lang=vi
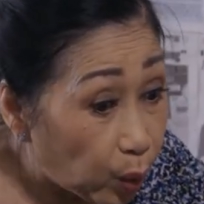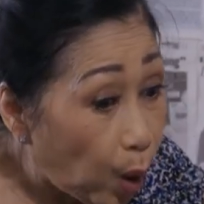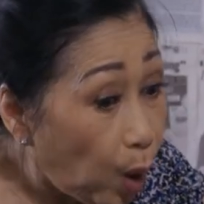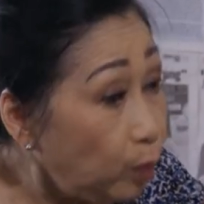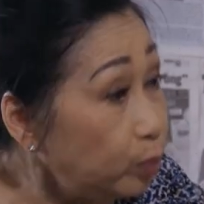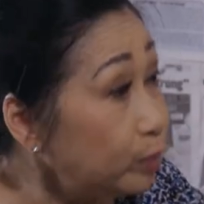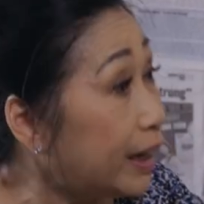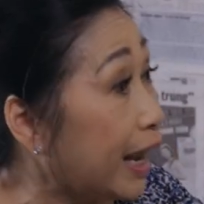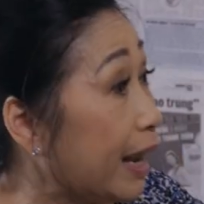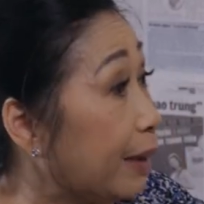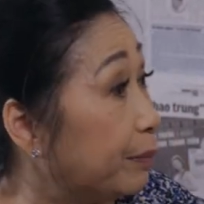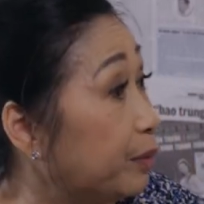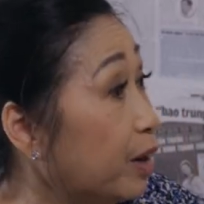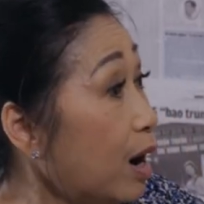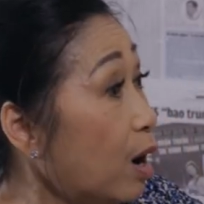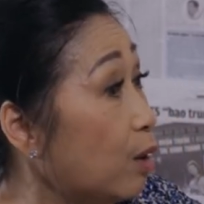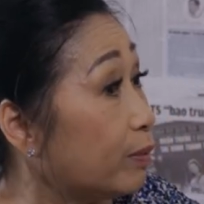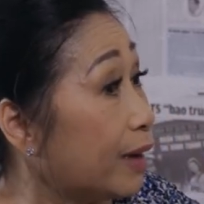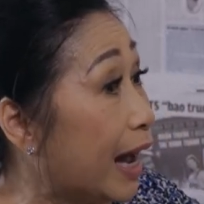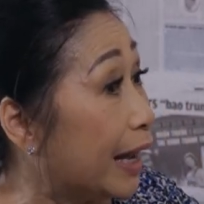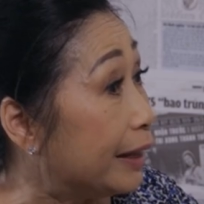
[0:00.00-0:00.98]
cô không kèm nó
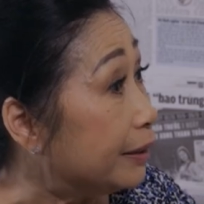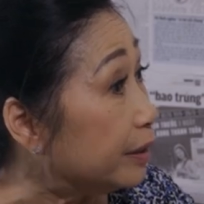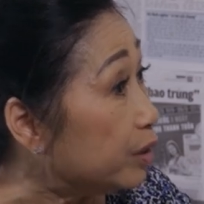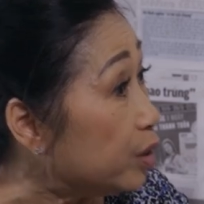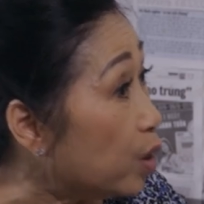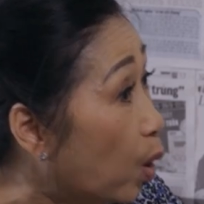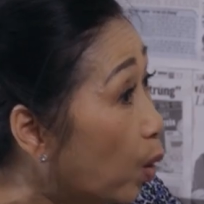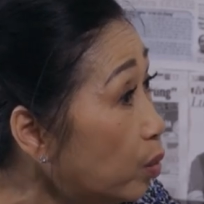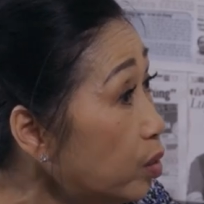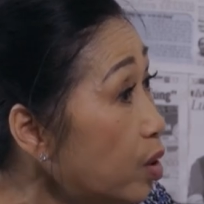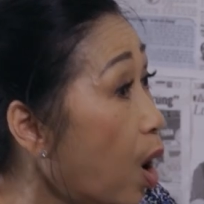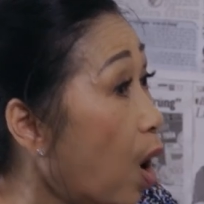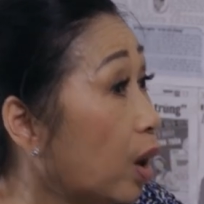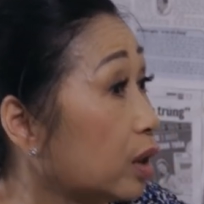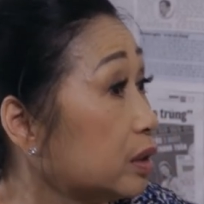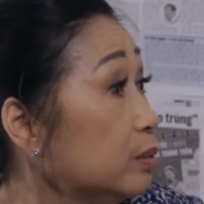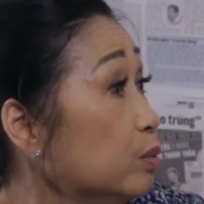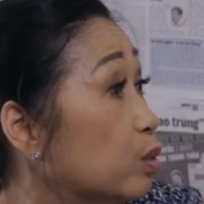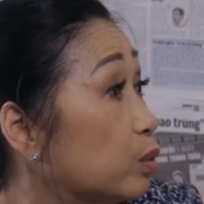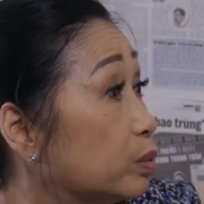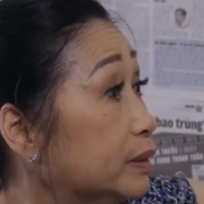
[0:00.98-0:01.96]
học hành dỗ ngọt
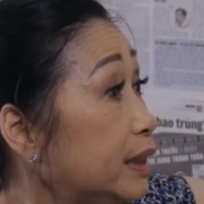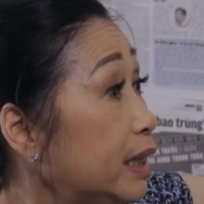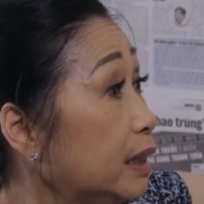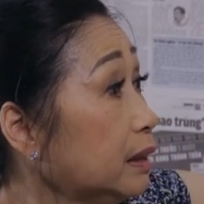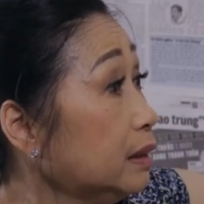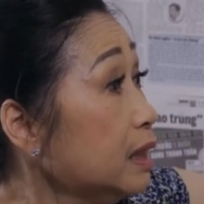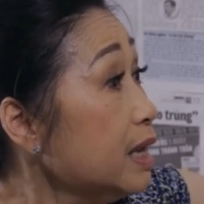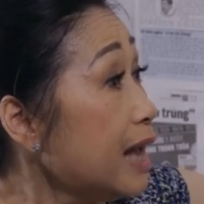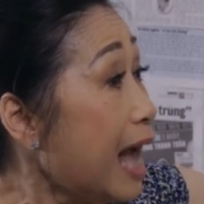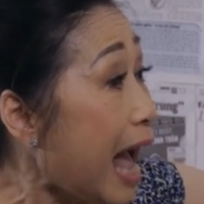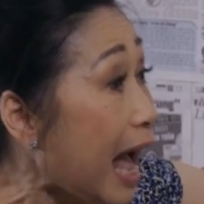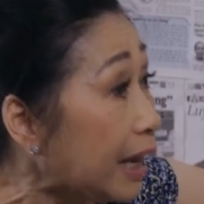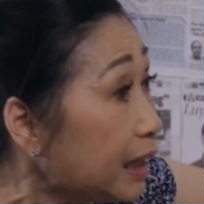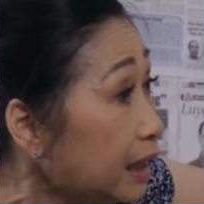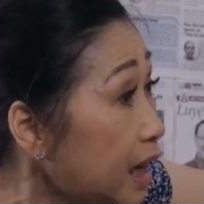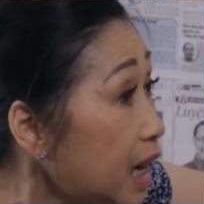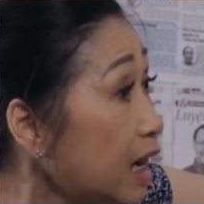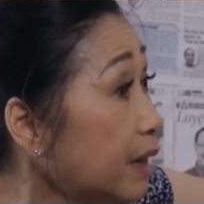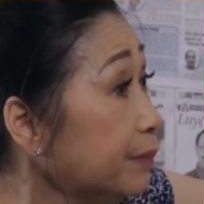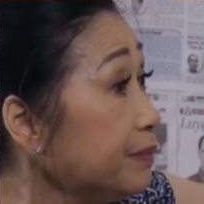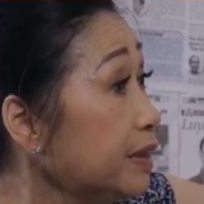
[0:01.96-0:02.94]
nó một tiếng ăn
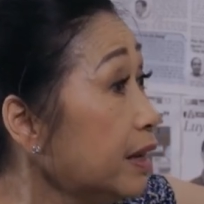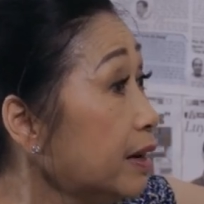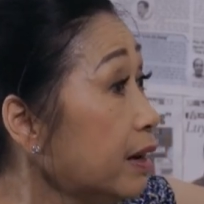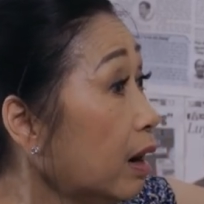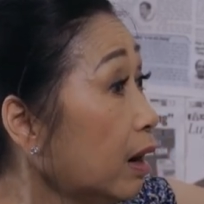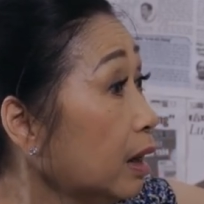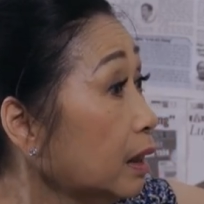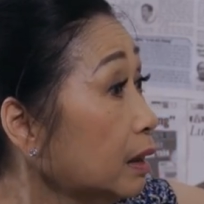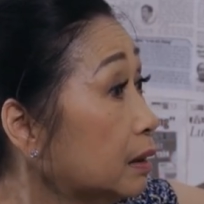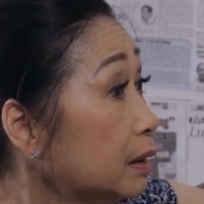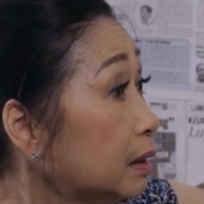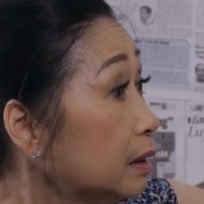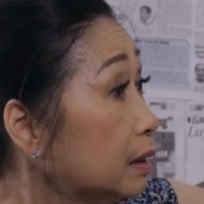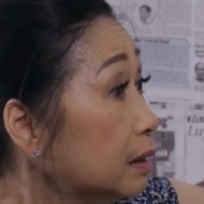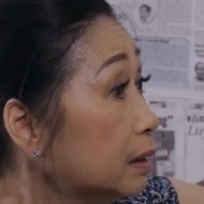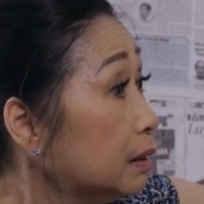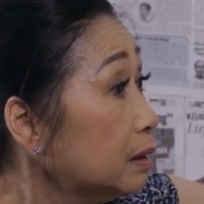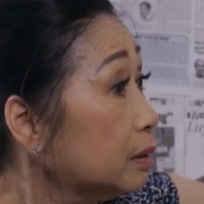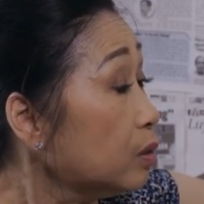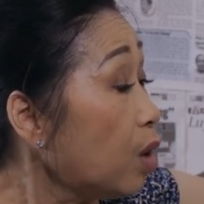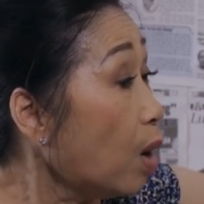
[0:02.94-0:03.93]
cơm với nó
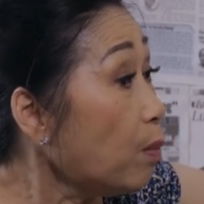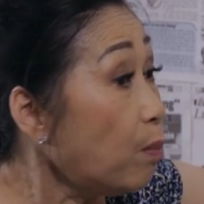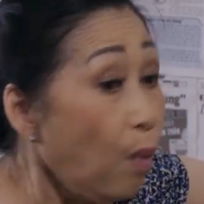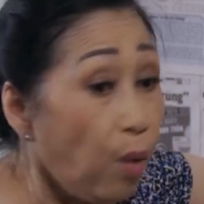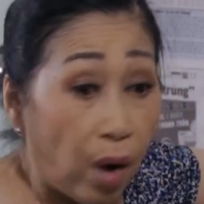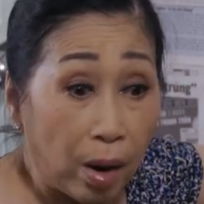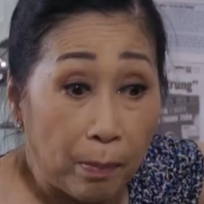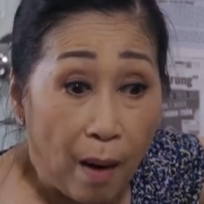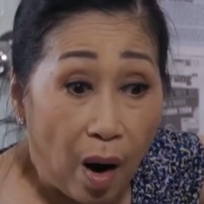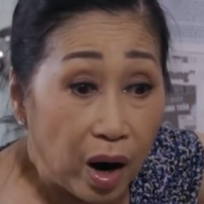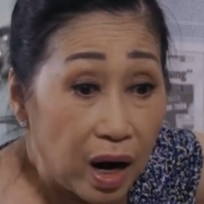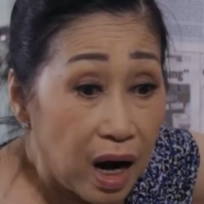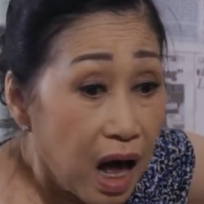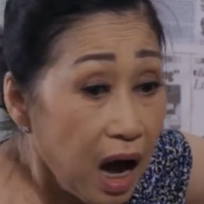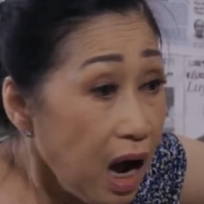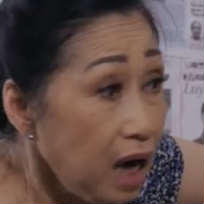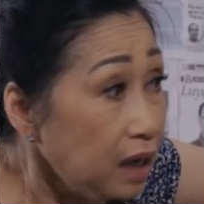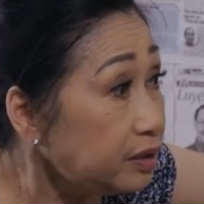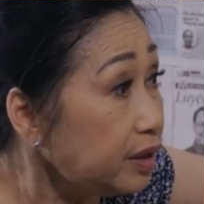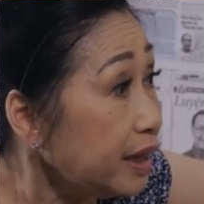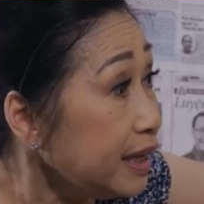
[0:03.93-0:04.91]
con bùa bỏ
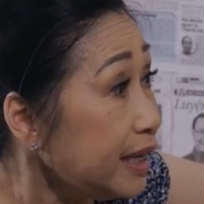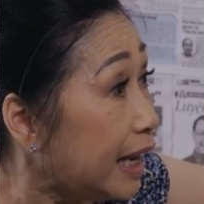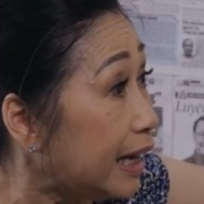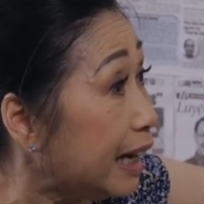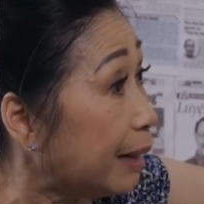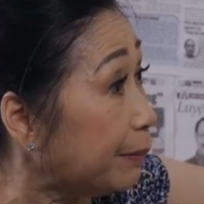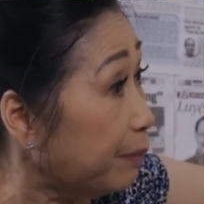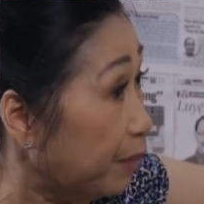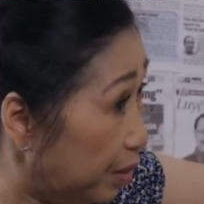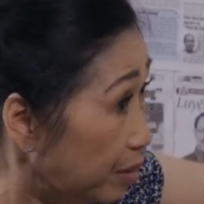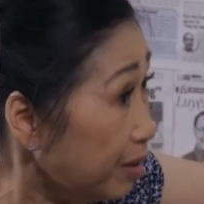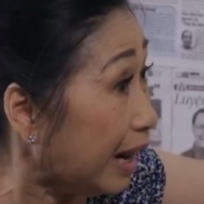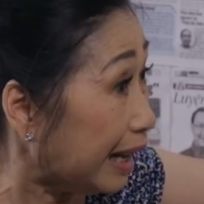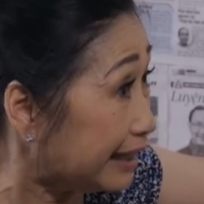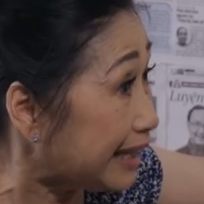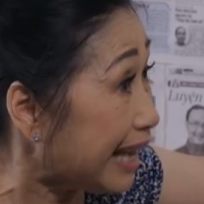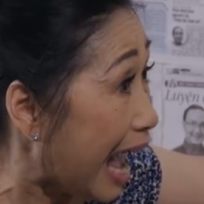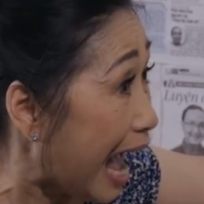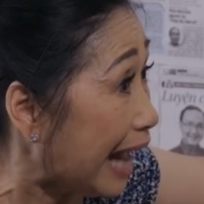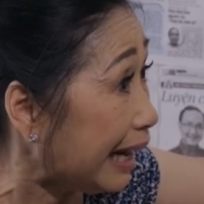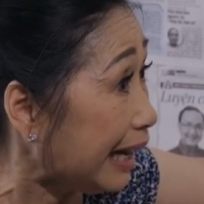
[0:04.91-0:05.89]
lương nó vậy là biểu là
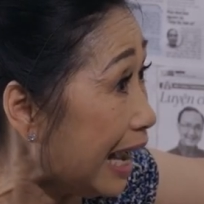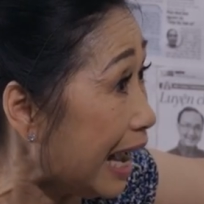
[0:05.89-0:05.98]
cha